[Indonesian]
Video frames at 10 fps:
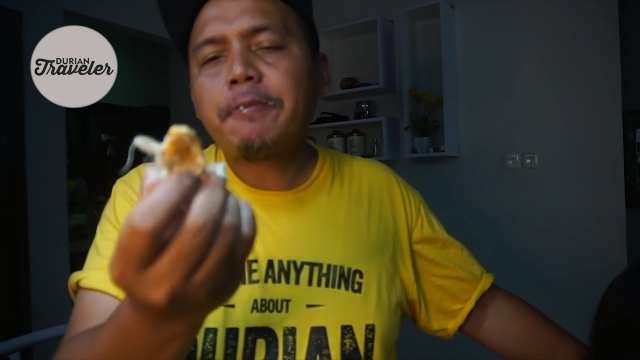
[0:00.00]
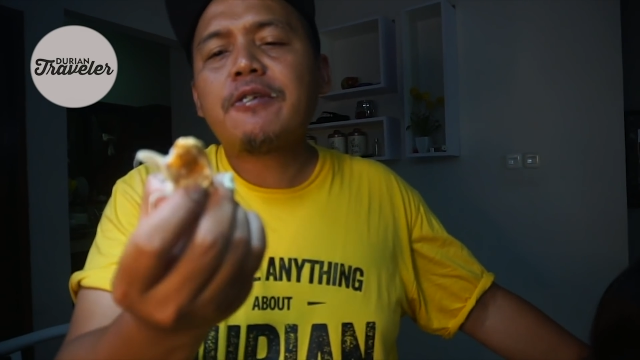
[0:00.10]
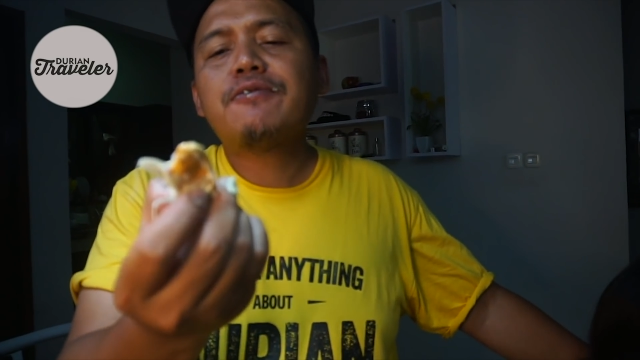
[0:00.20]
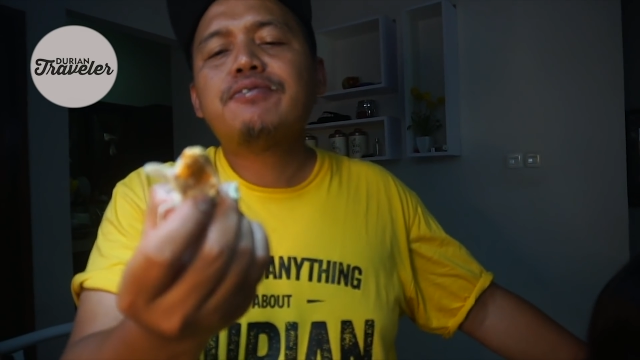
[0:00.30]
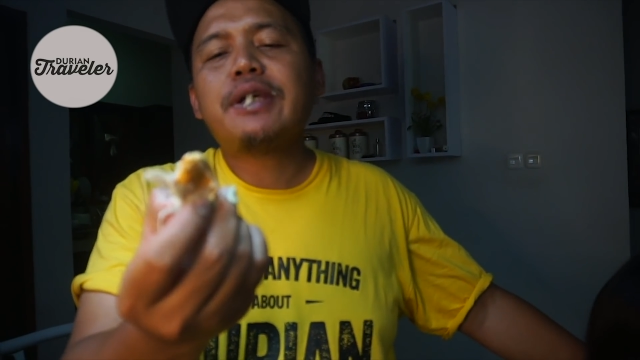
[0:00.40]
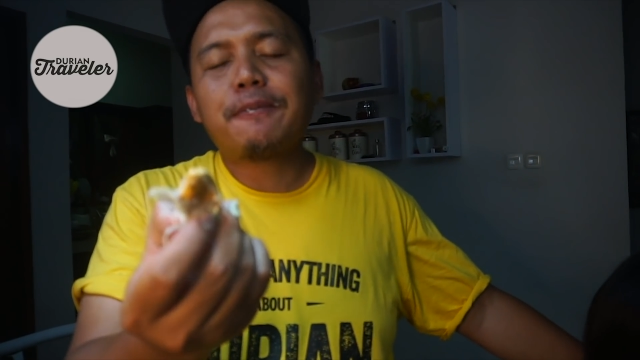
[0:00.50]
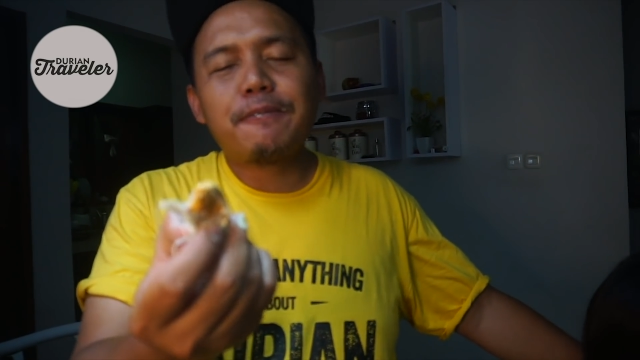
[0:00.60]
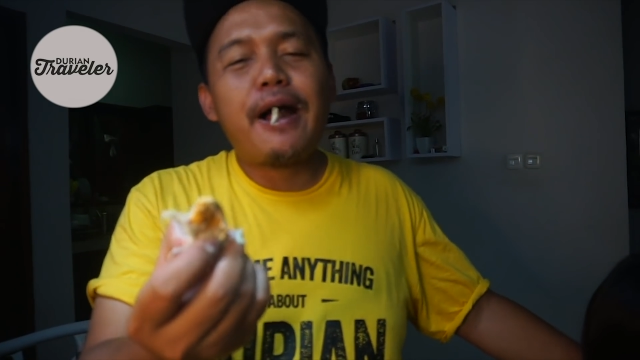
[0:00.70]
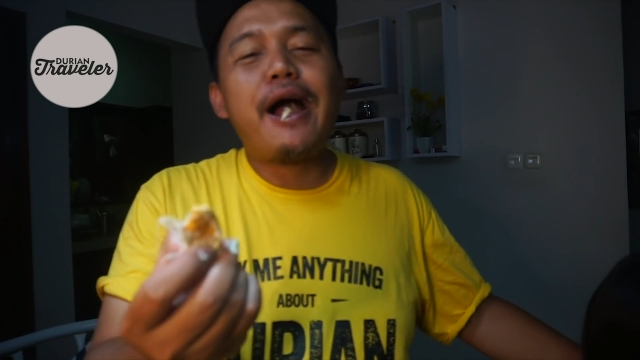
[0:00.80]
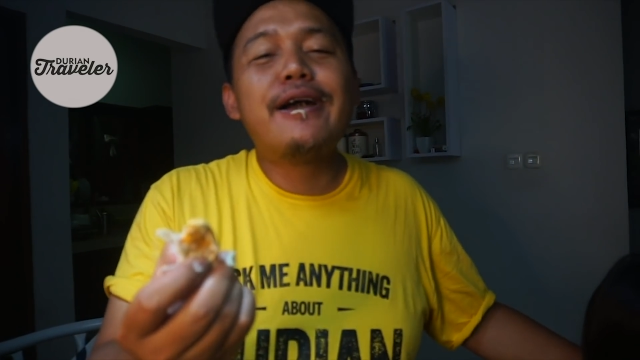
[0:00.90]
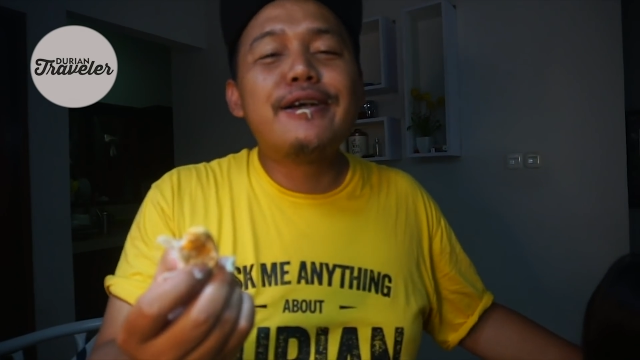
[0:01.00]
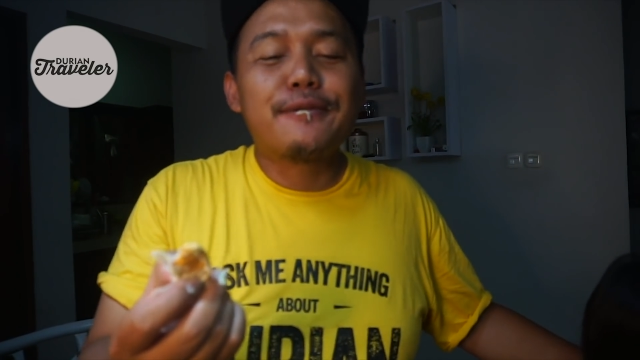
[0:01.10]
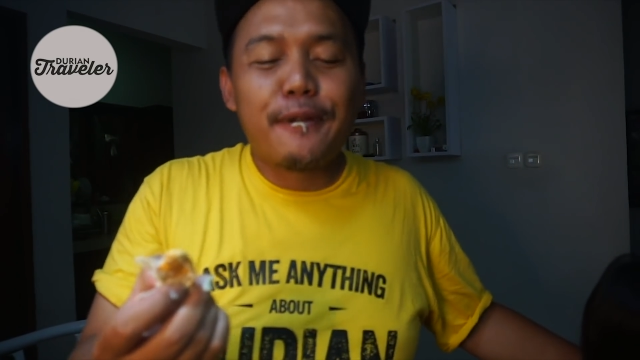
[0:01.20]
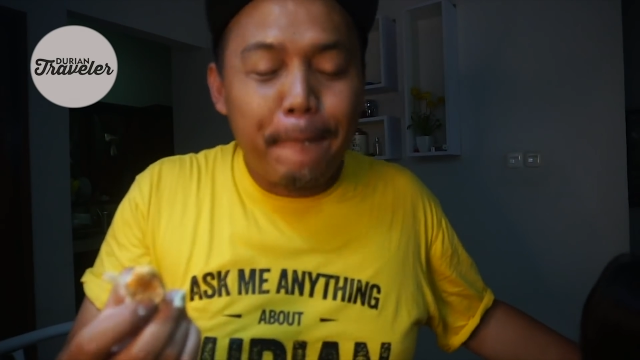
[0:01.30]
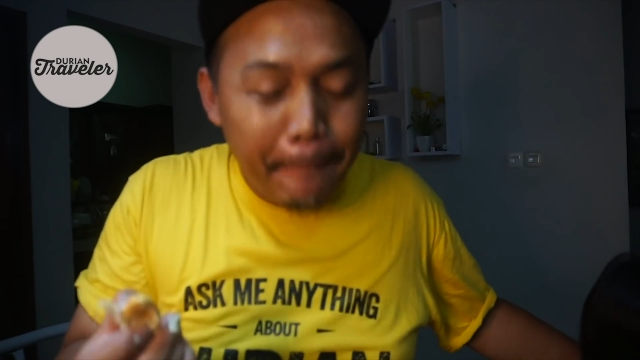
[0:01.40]
Perfect banget.
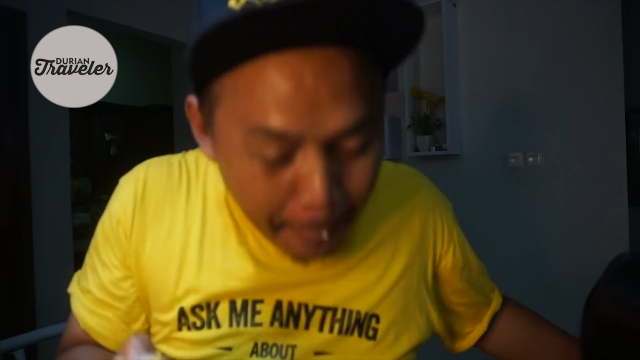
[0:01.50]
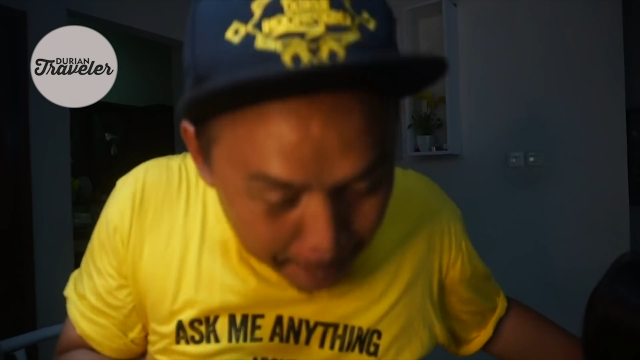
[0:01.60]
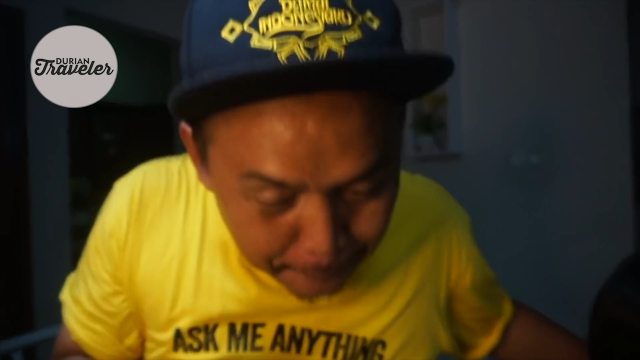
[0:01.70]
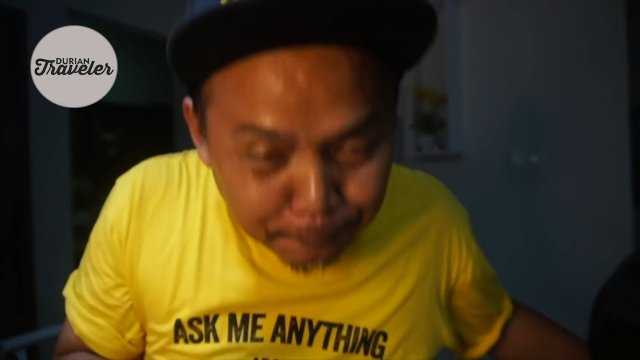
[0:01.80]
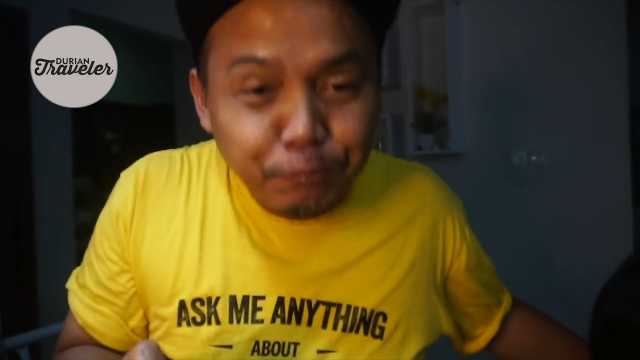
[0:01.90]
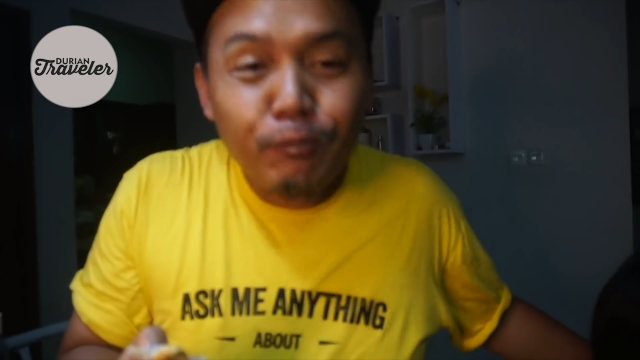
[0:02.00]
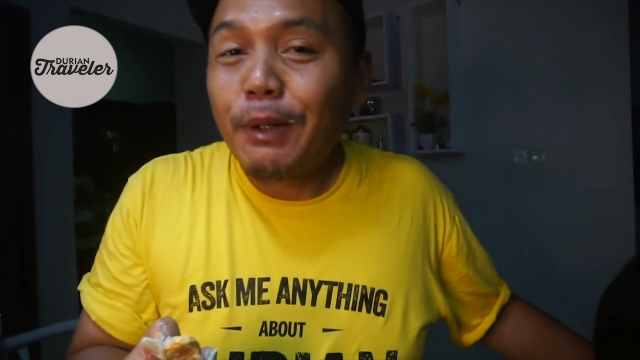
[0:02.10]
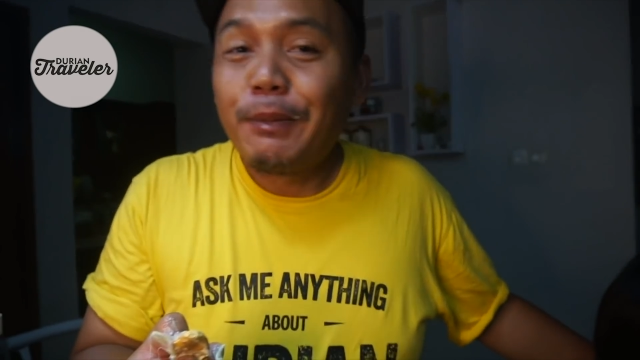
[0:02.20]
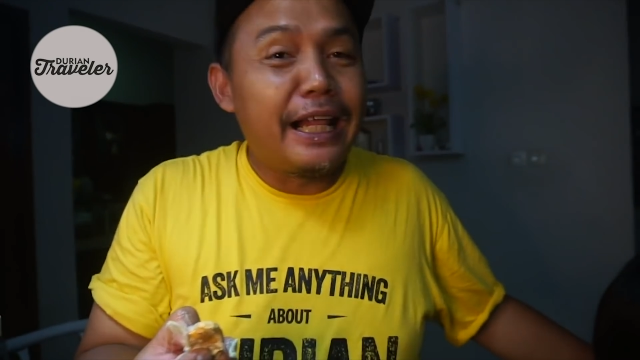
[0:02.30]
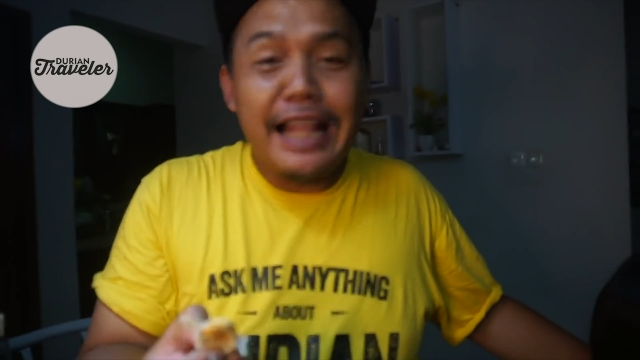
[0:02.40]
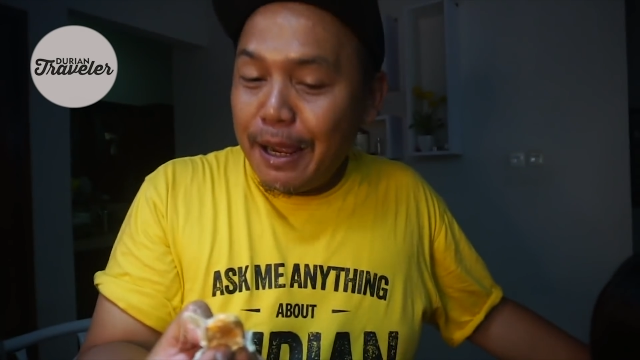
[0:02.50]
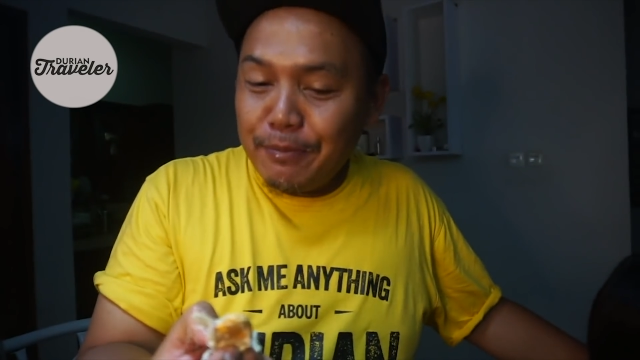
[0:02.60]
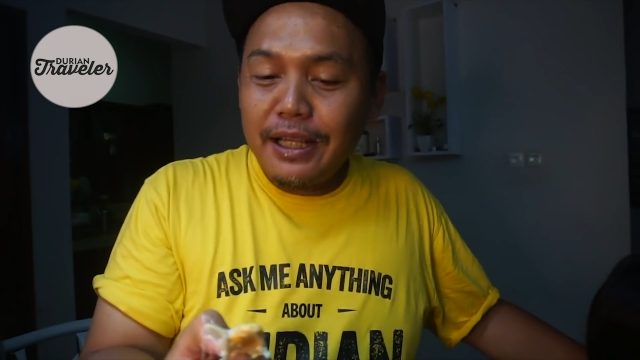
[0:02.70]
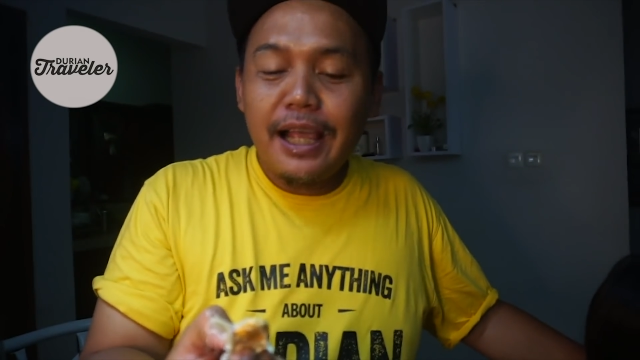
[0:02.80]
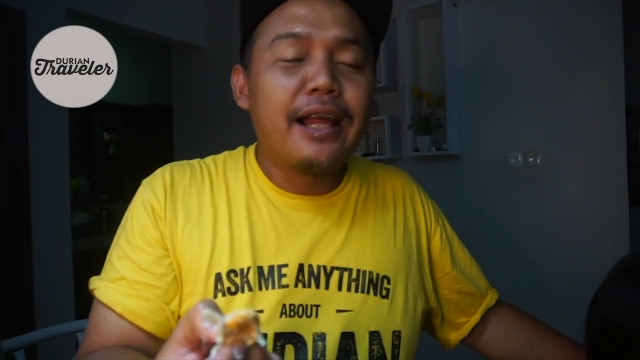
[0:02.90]
Berandangan,
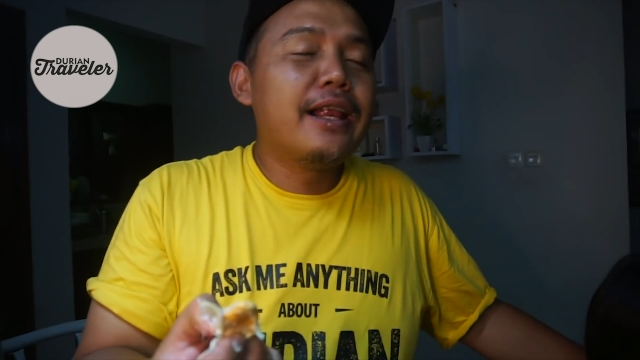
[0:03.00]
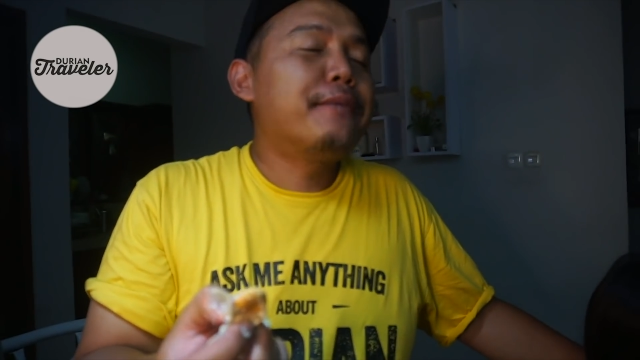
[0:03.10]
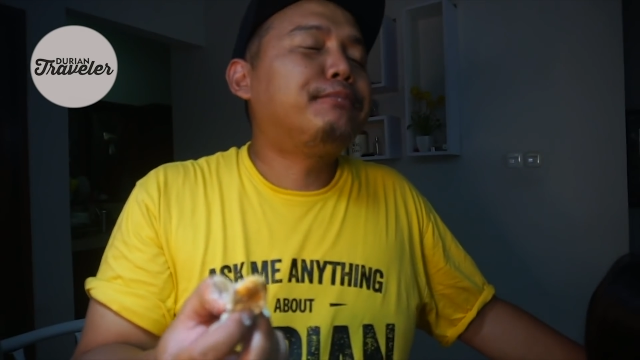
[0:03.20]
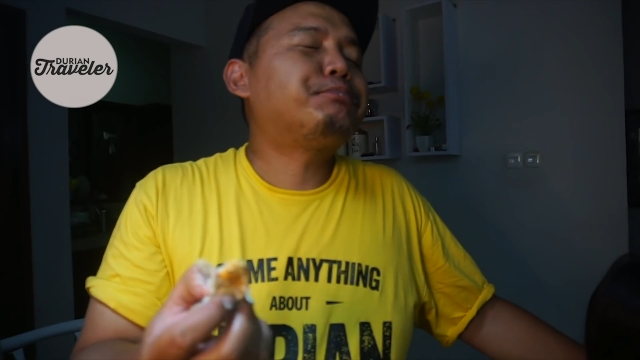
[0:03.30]
berandangan deh.